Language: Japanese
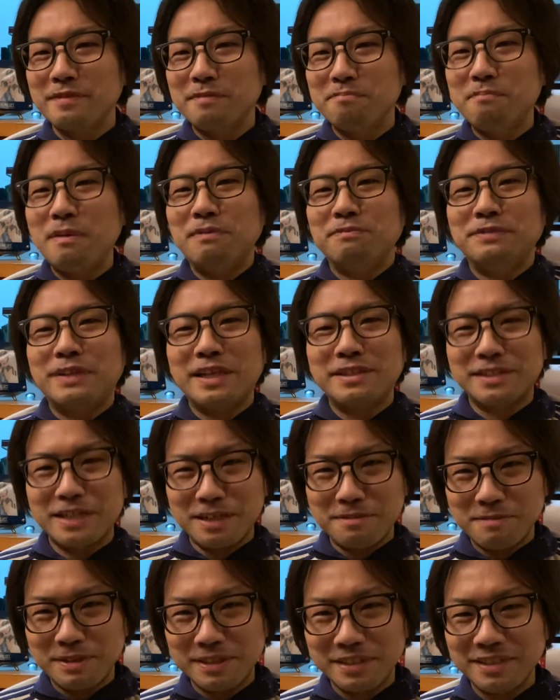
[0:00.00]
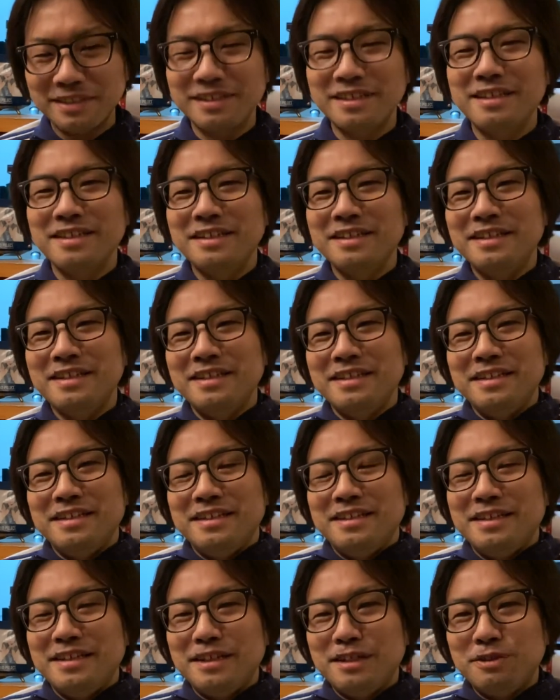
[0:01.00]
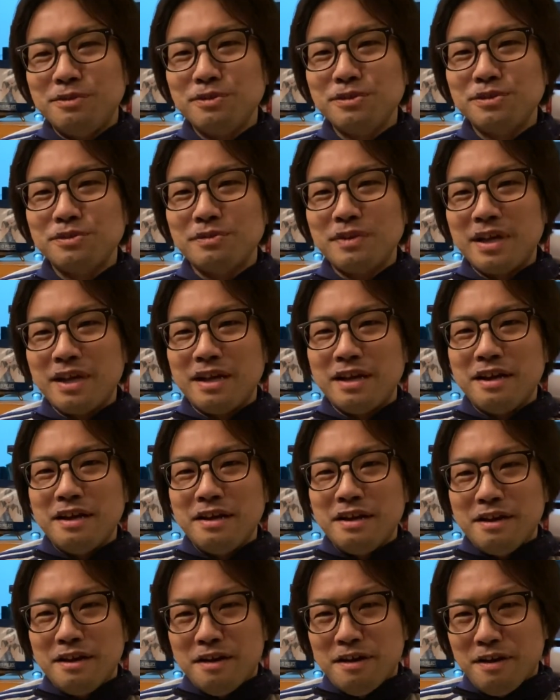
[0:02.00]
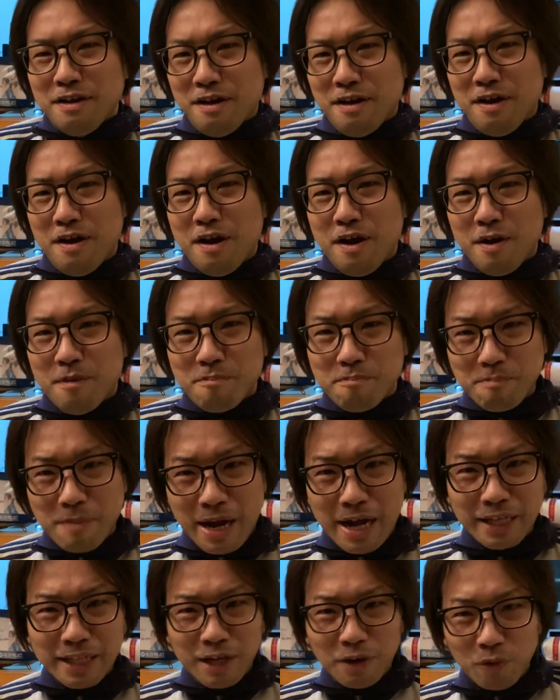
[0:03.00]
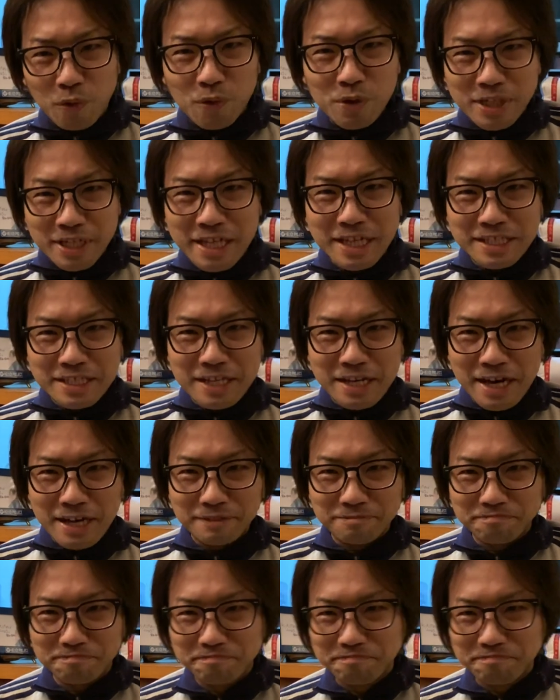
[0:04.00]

まあ、2つありますえー、一つはまだ本気出してない